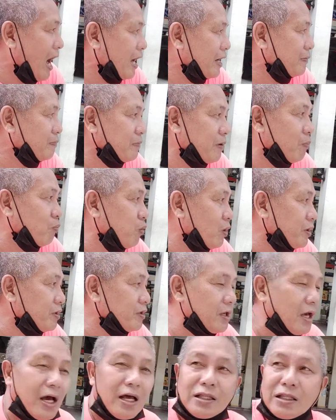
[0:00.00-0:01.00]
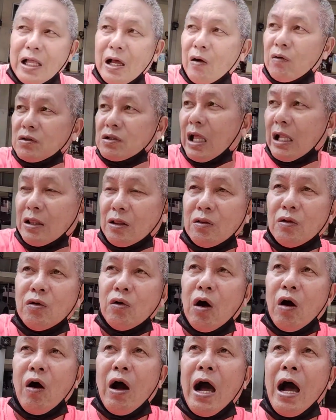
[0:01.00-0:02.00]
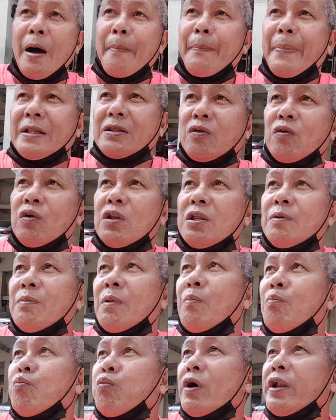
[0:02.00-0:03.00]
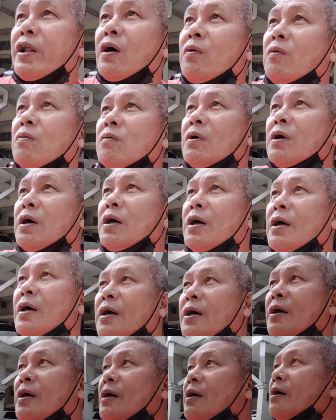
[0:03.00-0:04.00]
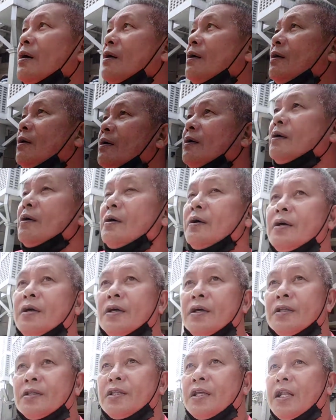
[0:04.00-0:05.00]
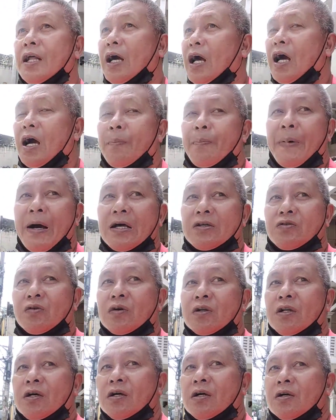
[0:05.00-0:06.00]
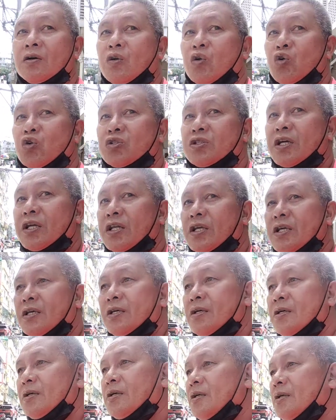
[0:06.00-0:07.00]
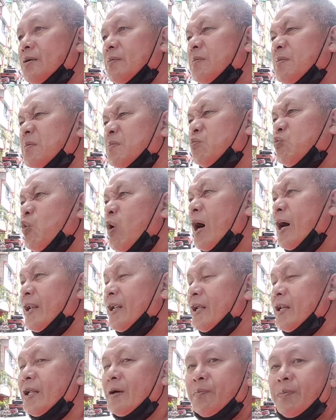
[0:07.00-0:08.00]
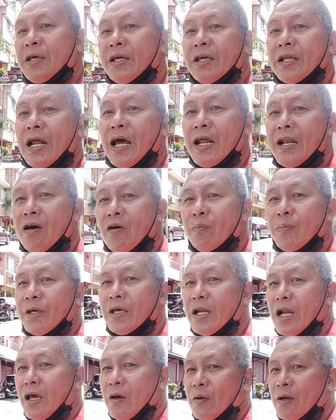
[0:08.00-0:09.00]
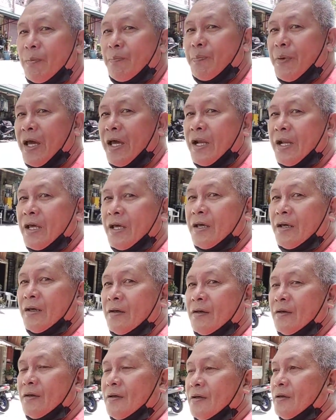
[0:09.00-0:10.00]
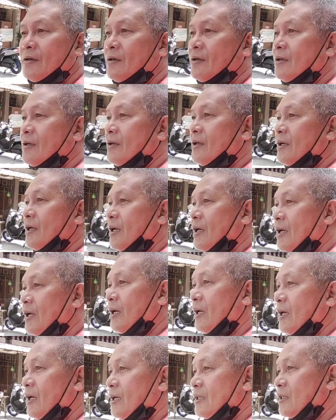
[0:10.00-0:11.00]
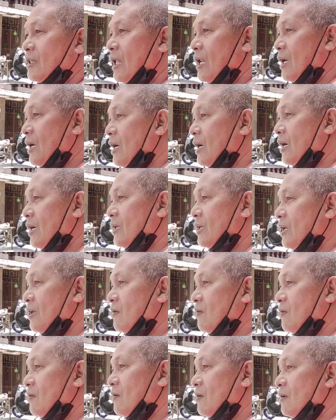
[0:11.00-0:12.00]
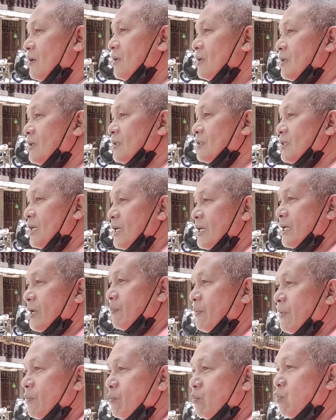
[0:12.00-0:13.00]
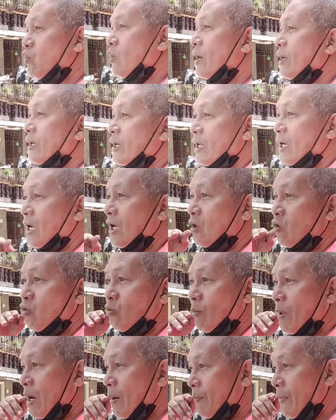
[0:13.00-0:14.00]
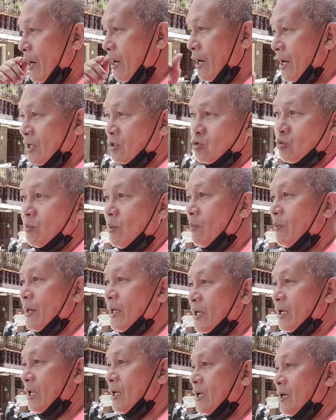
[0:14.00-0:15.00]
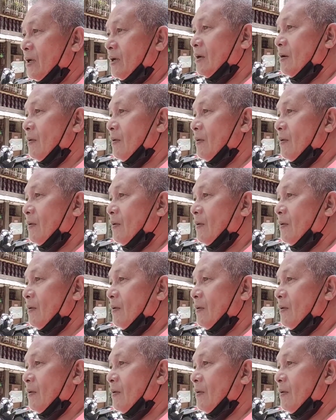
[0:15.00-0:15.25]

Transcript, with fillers: anim na buwan yata, o tatlo, o apat, o limang buwan akong uh, hindi nakakapasok ng grocery. Buwanan na, bira na, o bira eh, walang pera eh. Eh, talagang ganyan ho. Eh, sa hirap ng buhay, kailangan lumabang ka, sumabay ka lang.